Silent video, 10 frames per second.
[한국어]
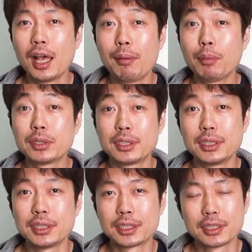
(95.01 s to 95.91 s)
한
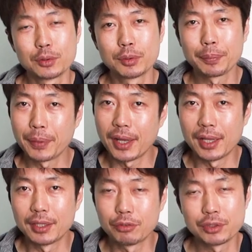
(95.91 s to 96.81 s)
번씩 좀
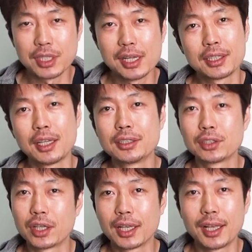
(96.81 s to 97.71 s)
특별한 숫자일 때는
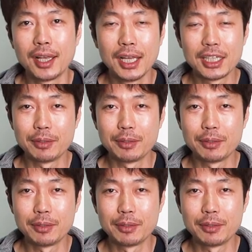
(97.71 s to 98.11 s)
저희가